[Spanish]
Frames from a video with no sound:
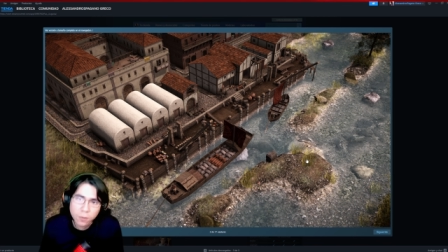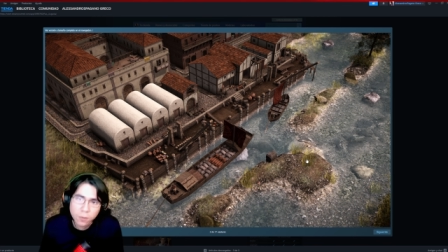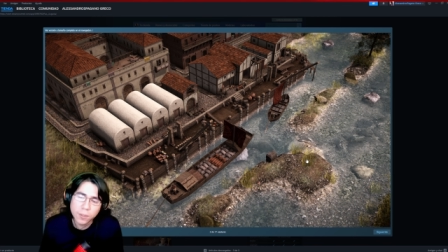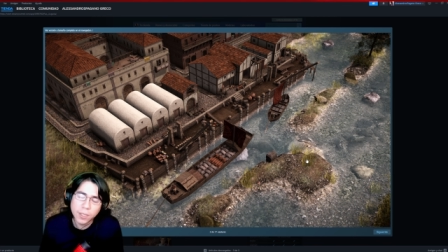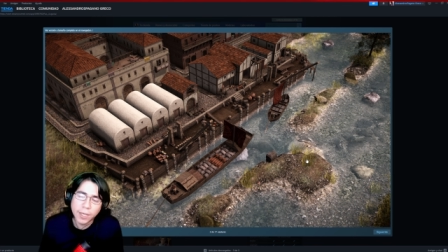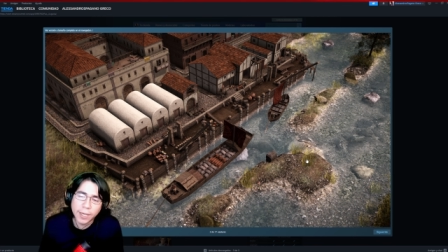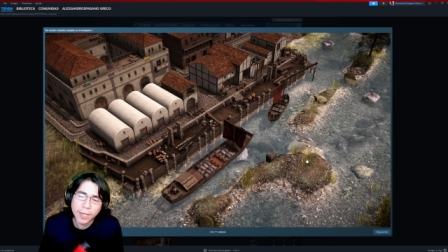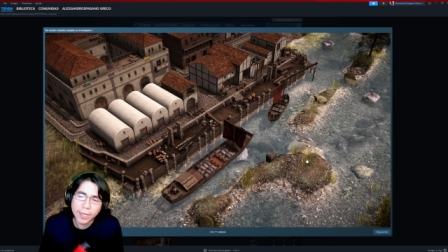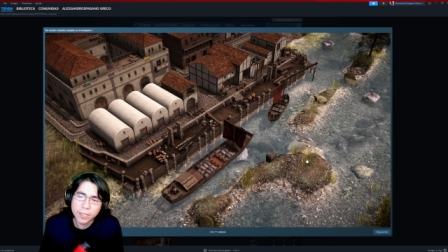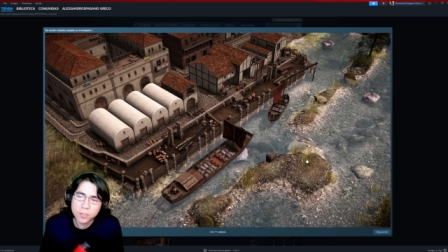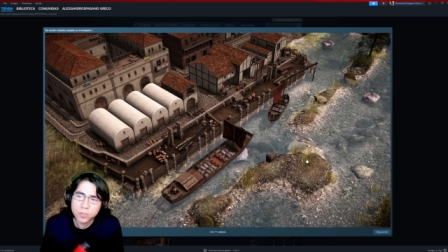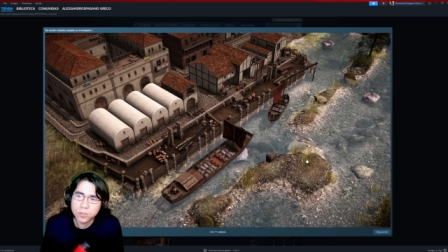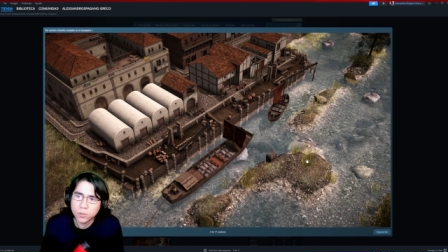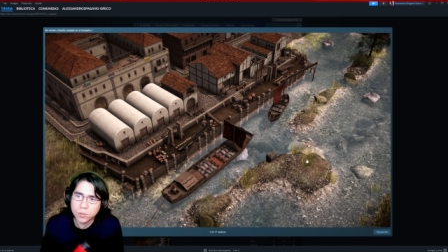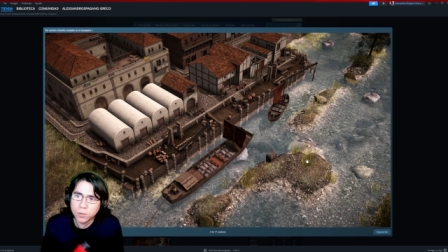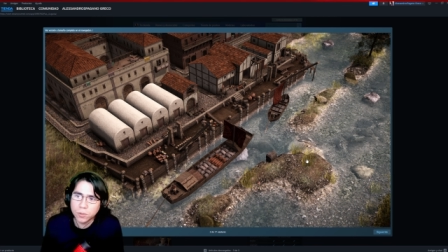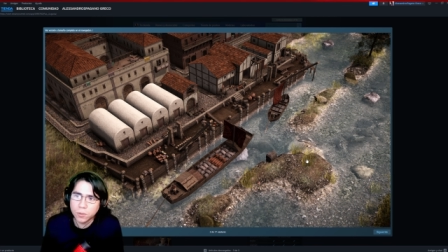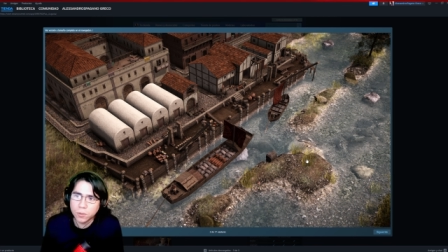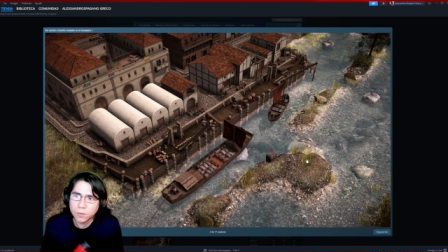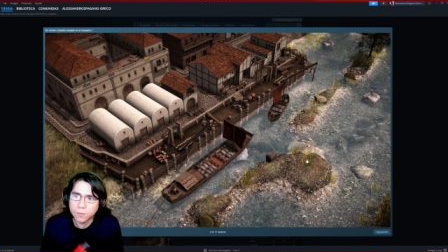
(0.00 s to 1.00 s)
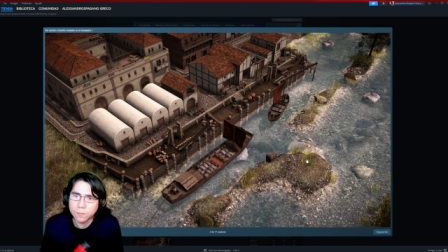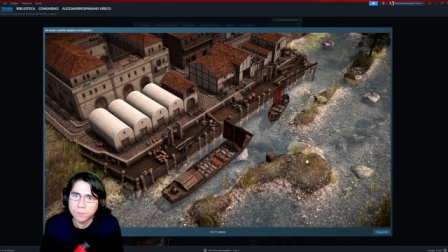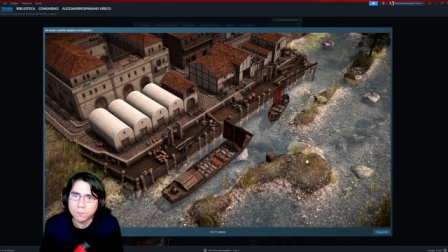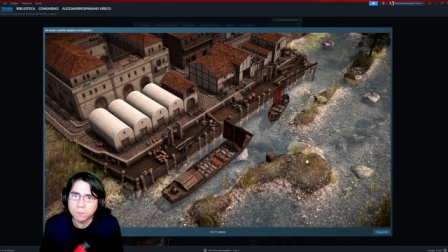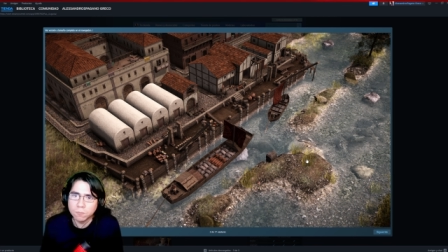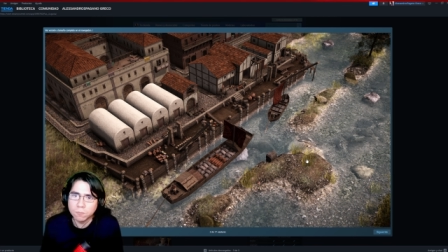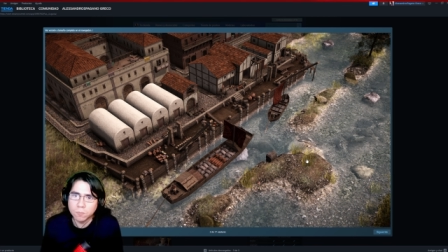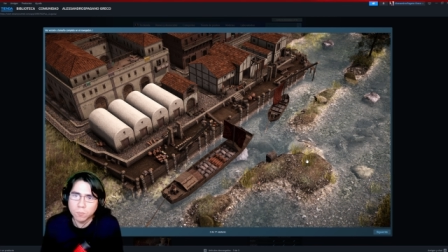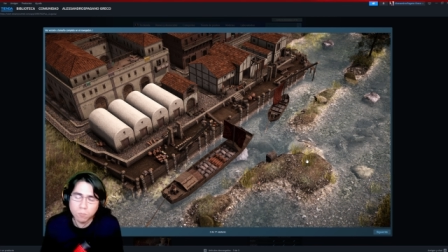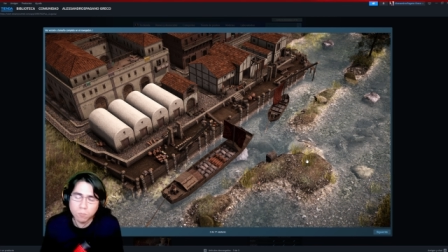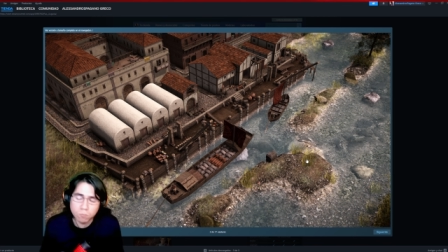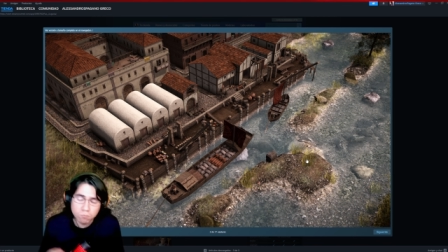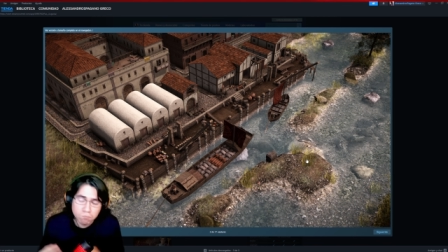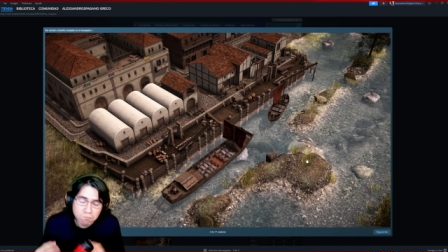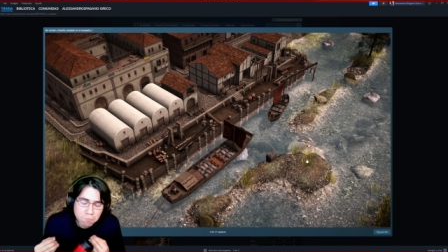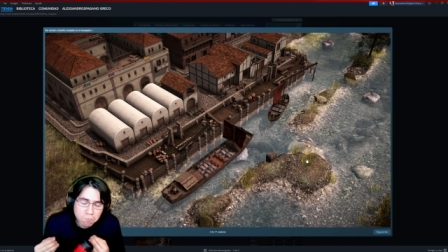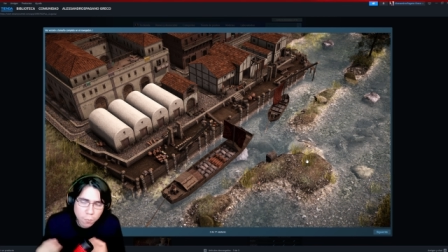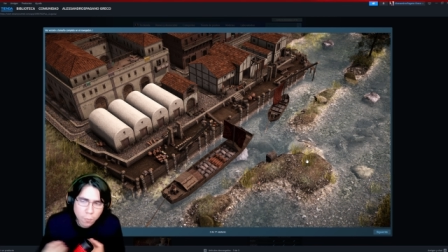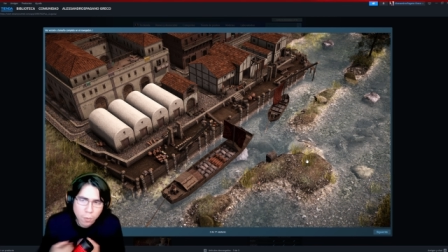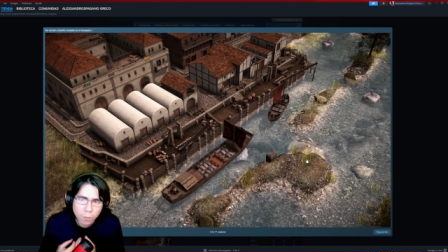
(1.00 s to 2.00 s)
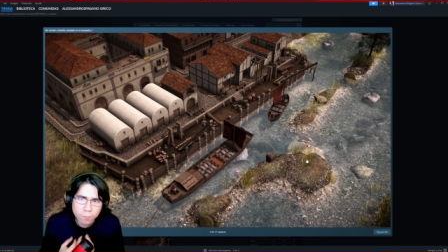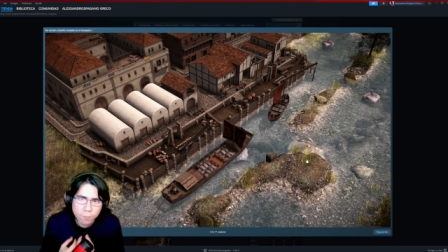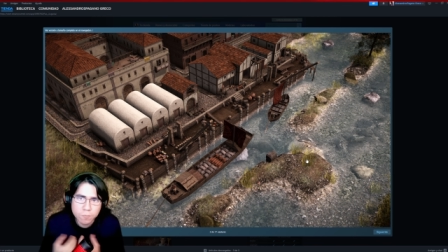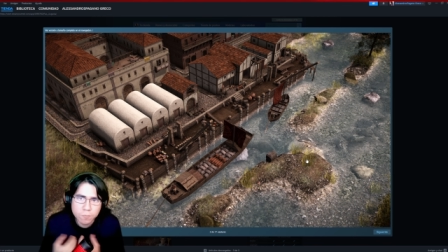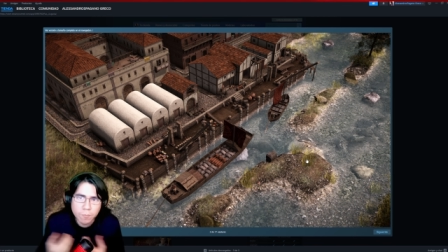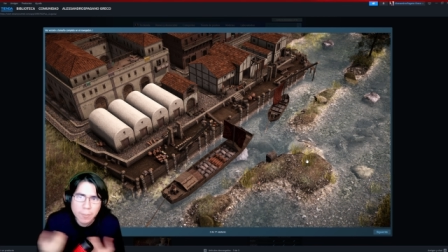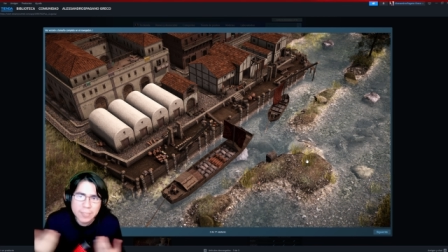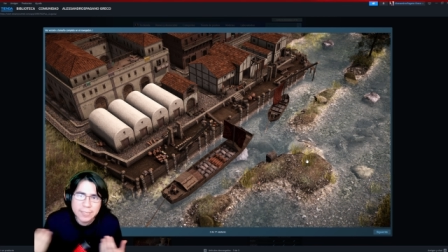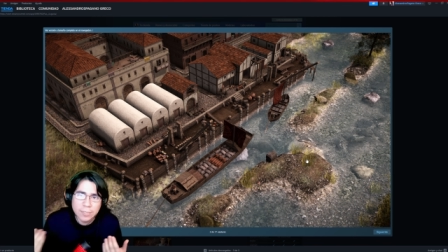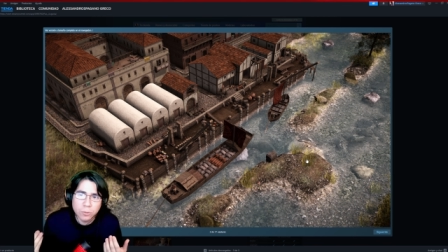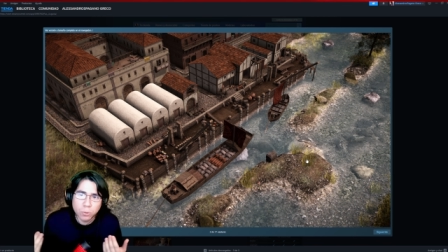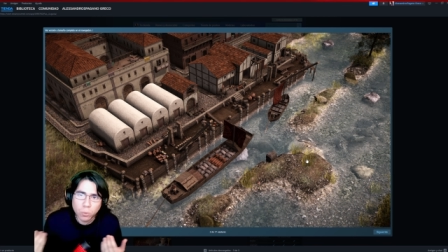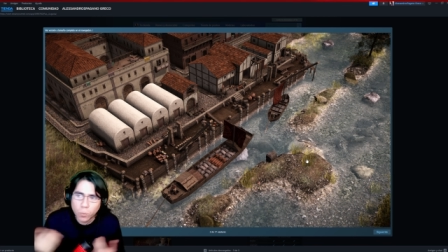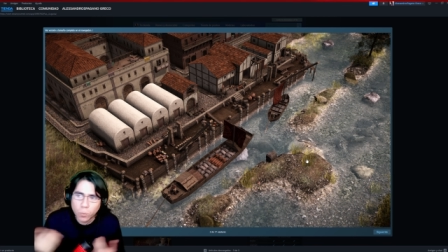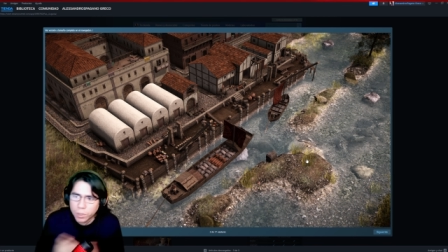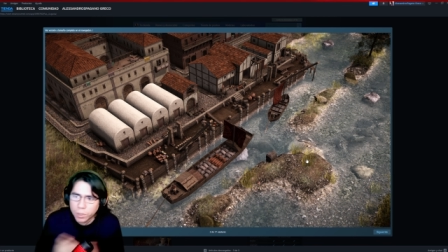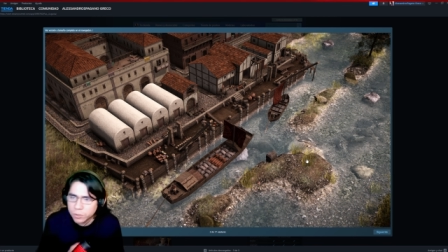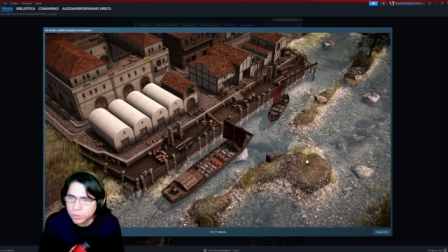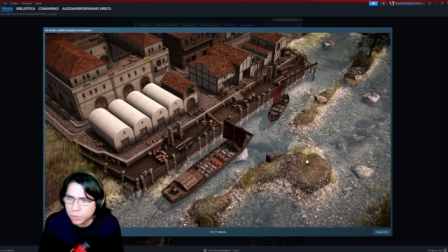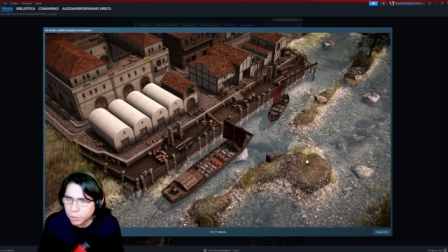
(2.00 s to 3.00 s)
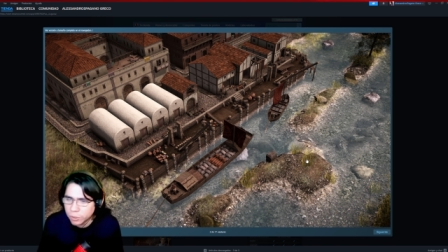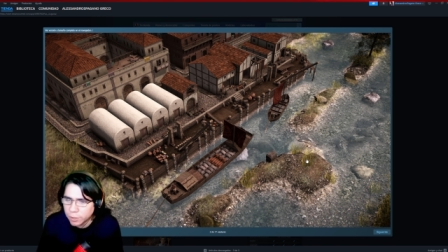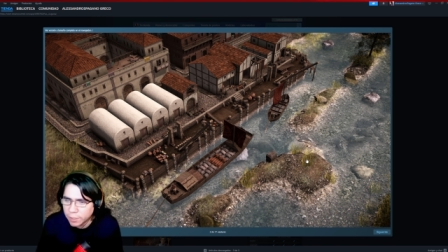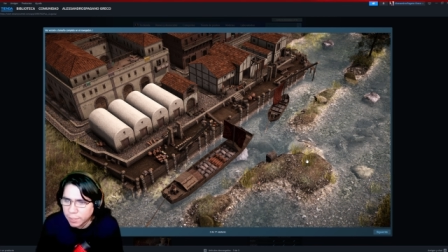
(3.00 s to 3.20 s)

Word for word: De hecho, mm, me siento orgulloso de,